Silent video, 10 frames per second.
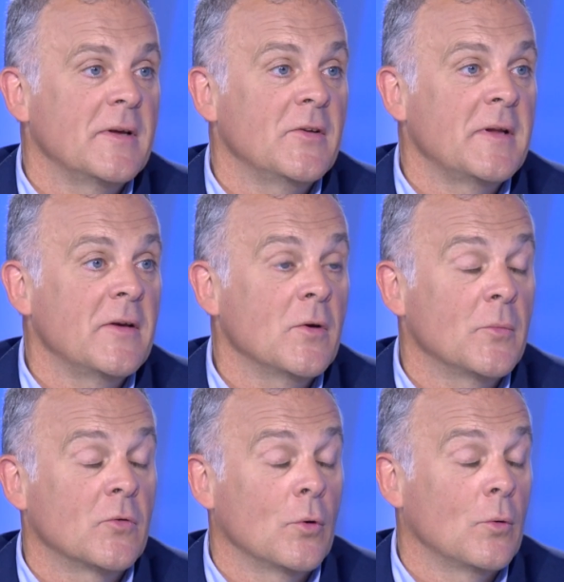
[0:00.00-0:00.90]
très intéressant
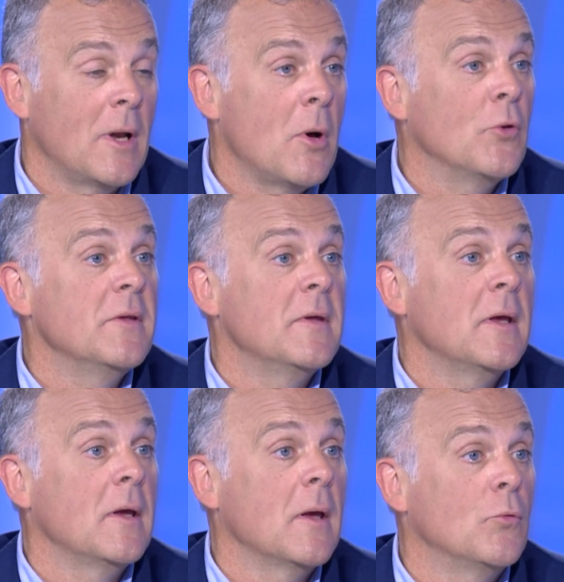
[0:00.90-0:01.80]
parce que là-bas, on
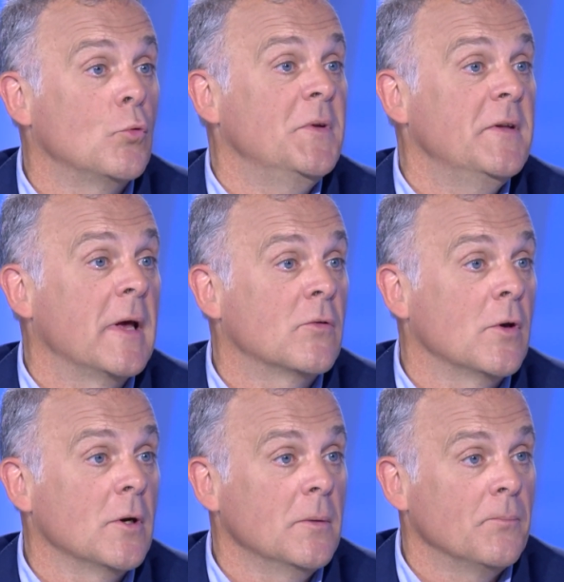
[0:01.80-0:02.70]
était un tout petit
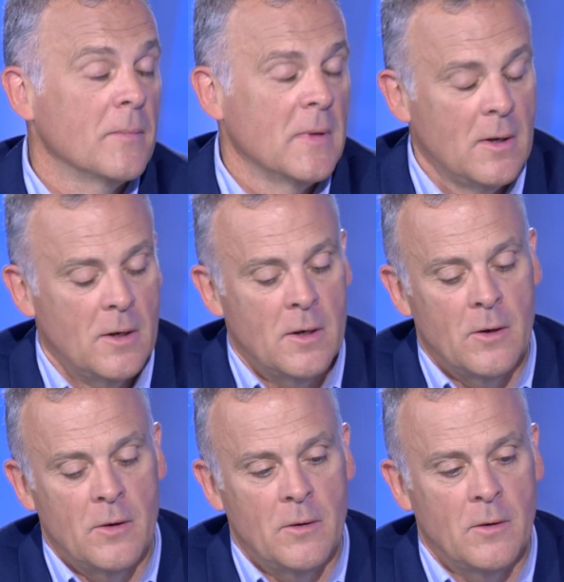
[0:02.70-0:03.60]
acteur.
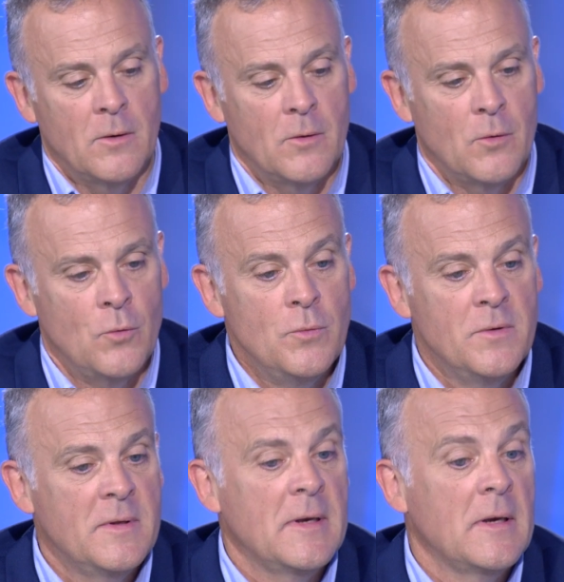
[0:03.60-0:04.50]
Euh,
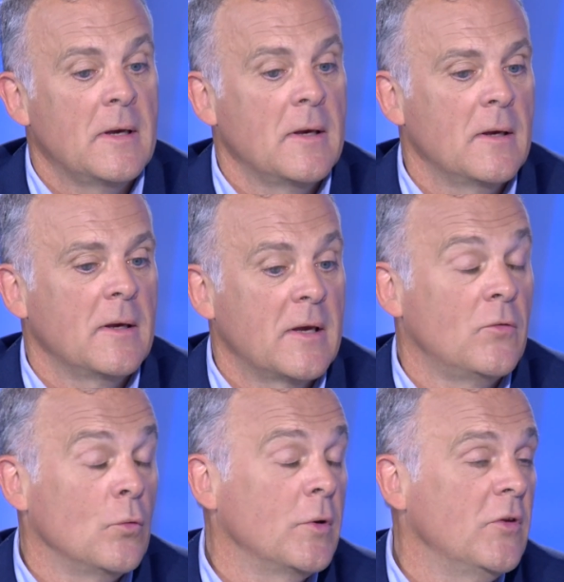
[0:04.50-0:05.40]
une des
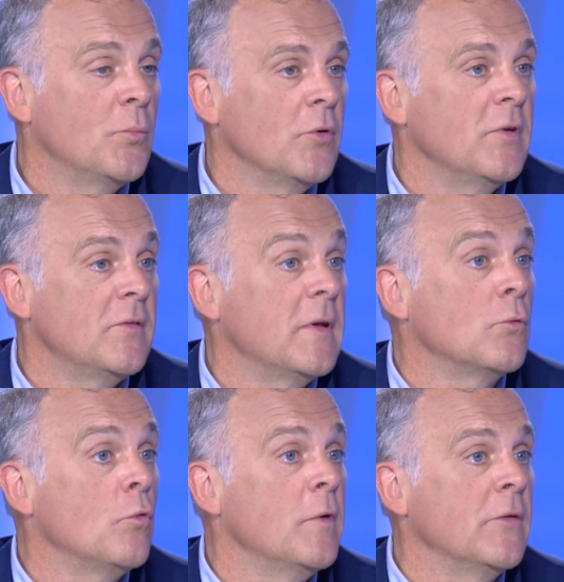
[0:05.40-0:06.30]
questions qui se posait, c'était
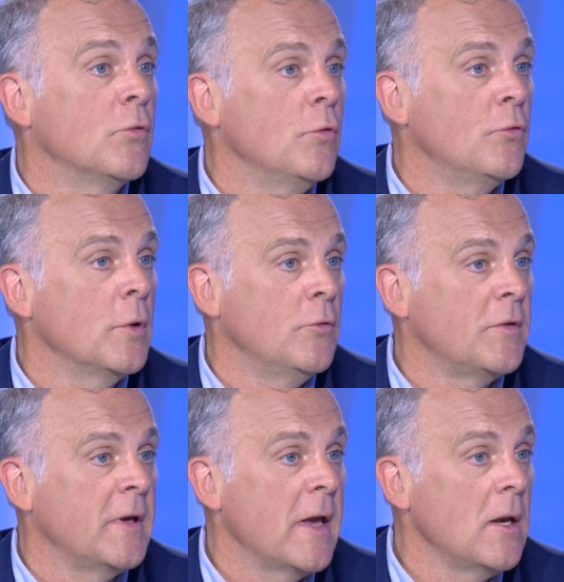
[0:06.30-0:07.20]
de trouver la solution
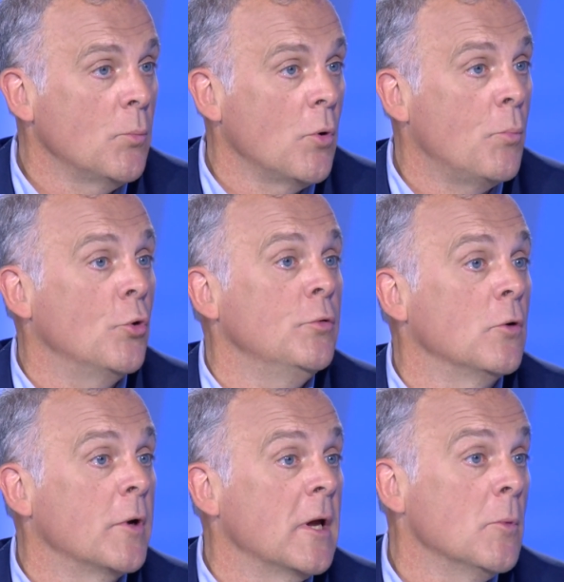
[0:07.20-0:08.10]
industrielle pour
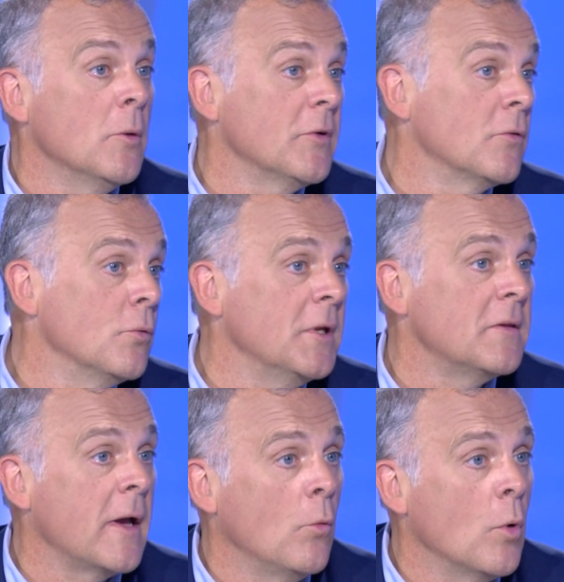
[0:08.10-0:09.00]
produire localement, parce qu'on
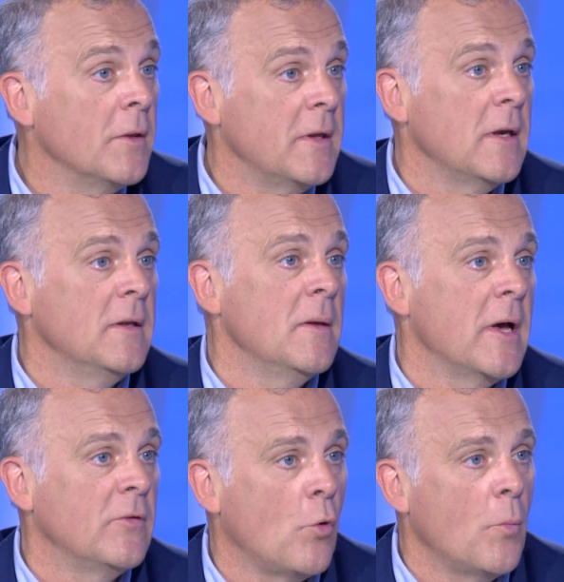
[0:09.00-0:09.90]
est très loin des,
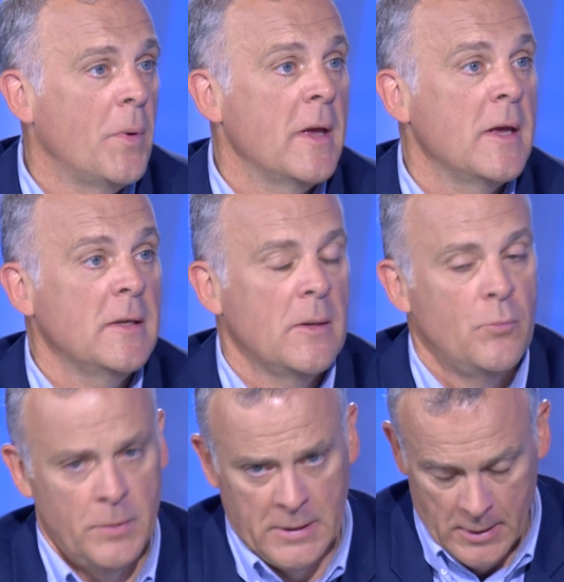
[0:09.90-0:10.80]
bases européennes. Et
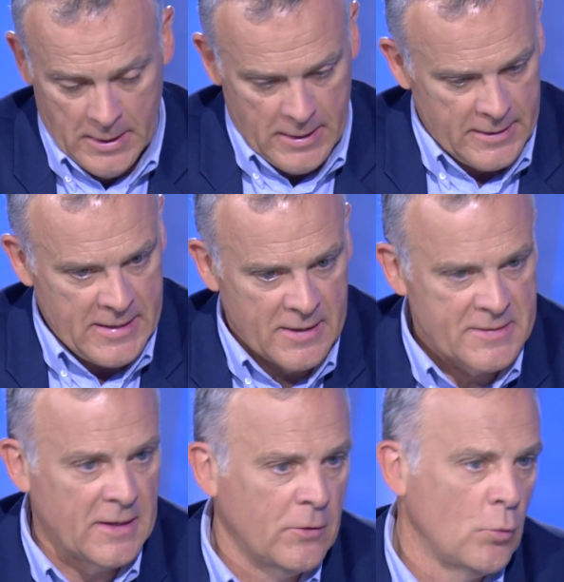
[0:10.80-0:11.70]
puis, il y a un
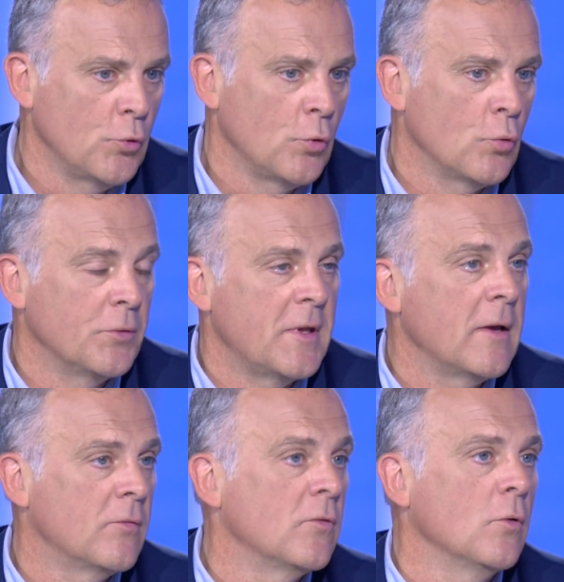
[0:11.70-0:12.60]
certain nombre de
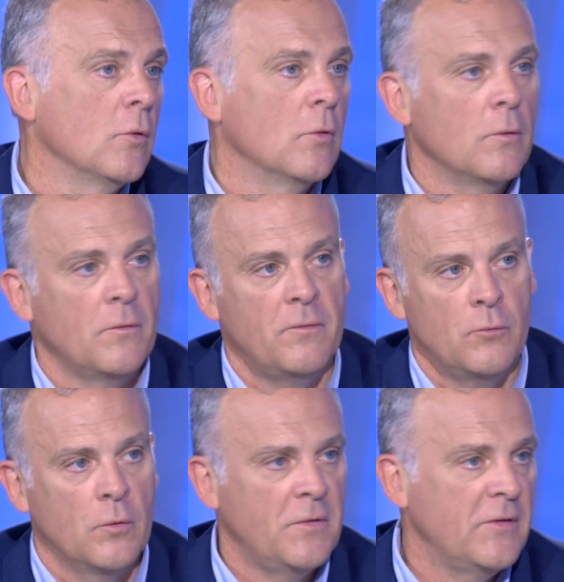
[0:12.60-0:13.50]
contextes euh,
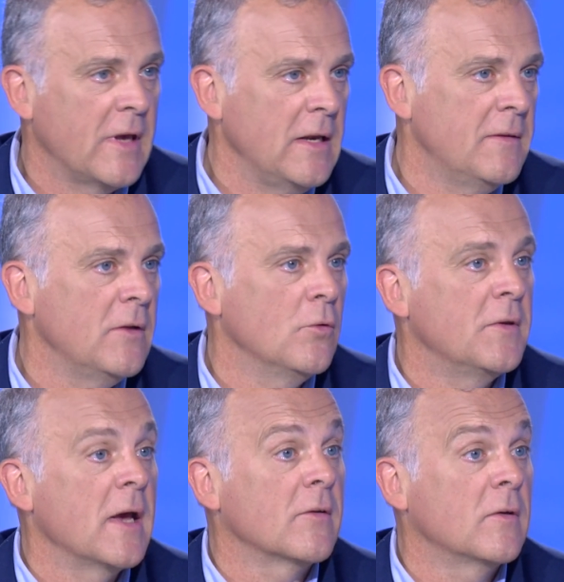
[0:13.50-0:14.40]
de fiscalité, de
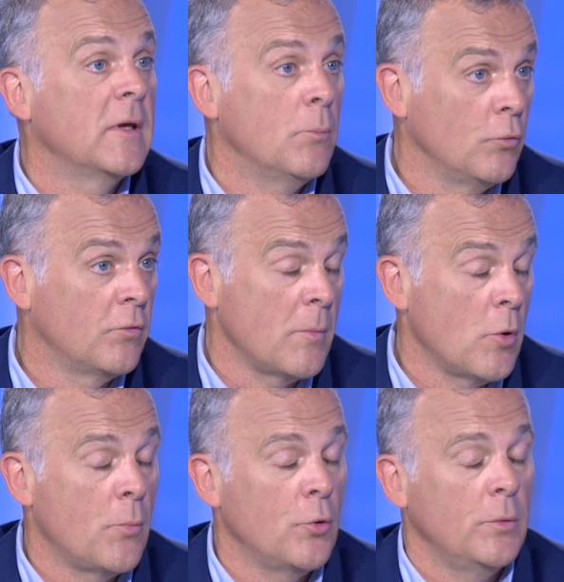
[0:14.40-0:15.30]
taxes qui mm. poussent
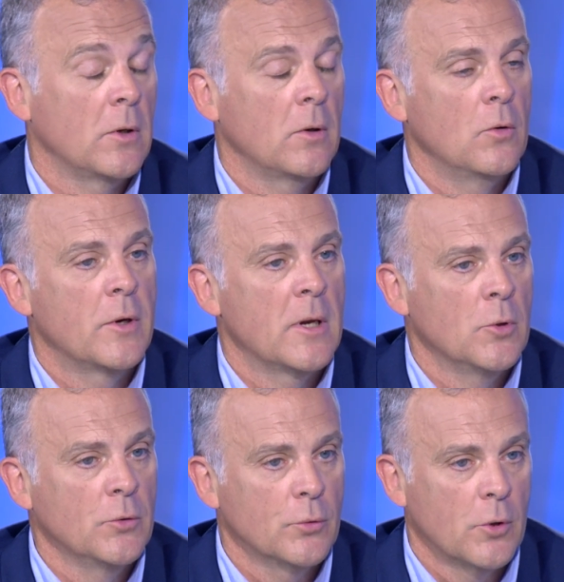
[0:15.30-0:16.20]
vraiment à produire euh,
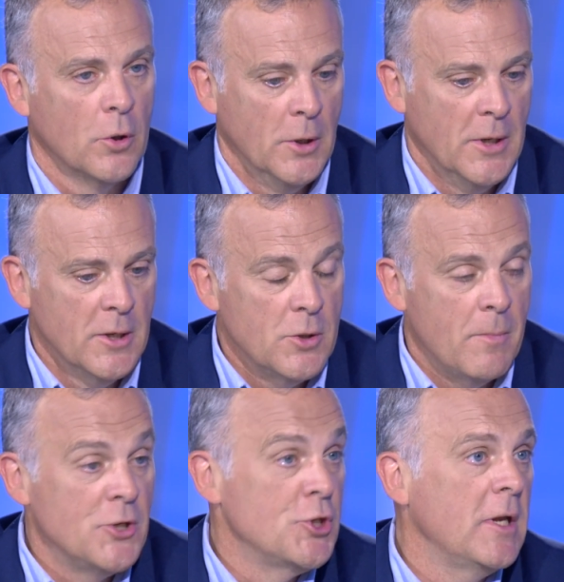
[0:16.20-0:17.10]
localement. Donc,
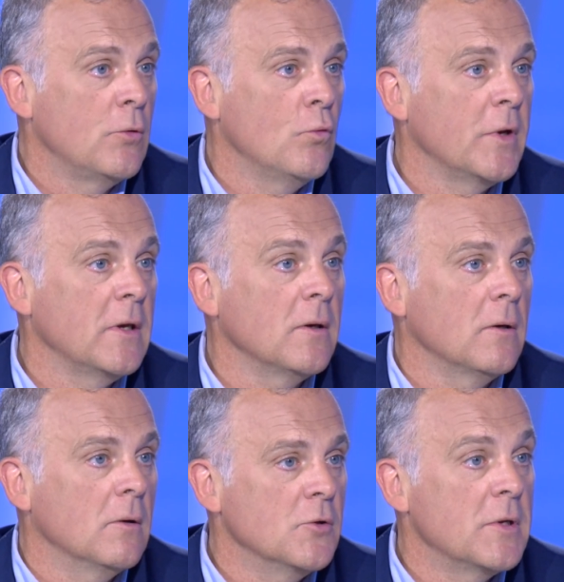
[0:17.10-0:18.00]
bah, j'ai
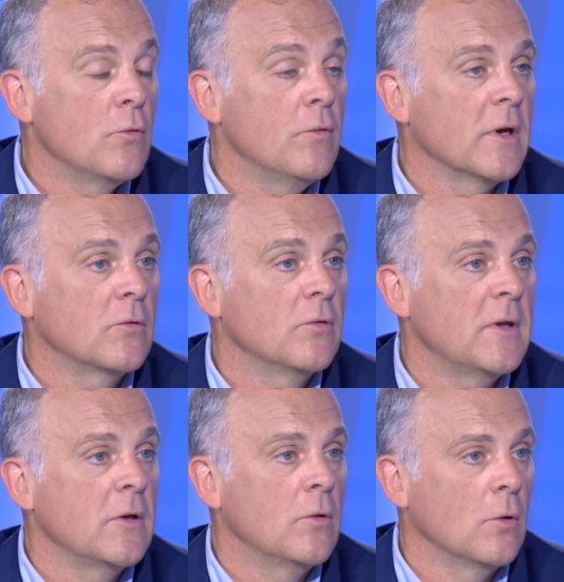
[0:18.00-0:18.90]
découvert, ce que
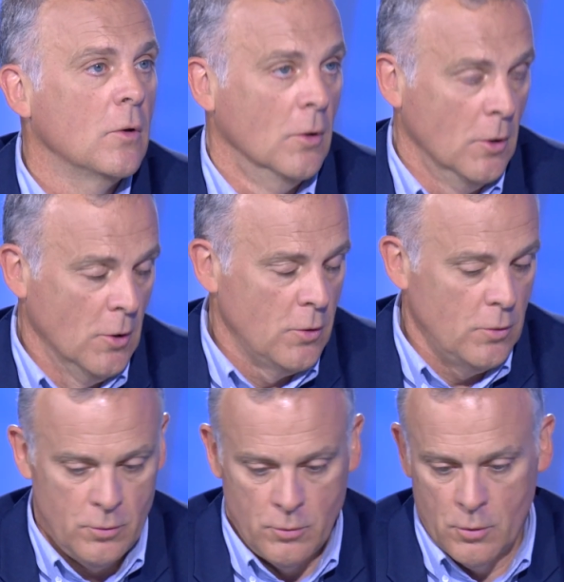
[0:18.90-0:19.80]
c'était qu'une
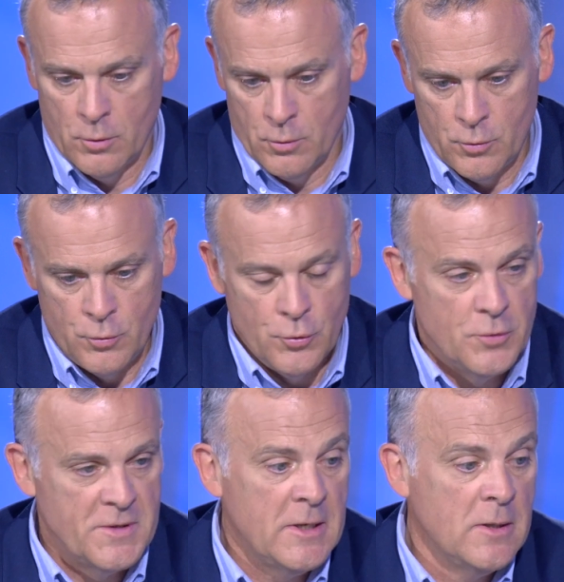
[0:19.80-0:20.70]
une
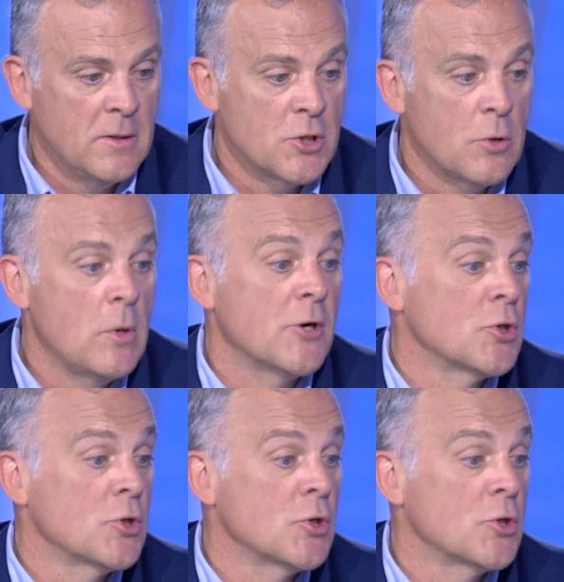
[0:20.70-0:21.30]
usine. J'ai eu la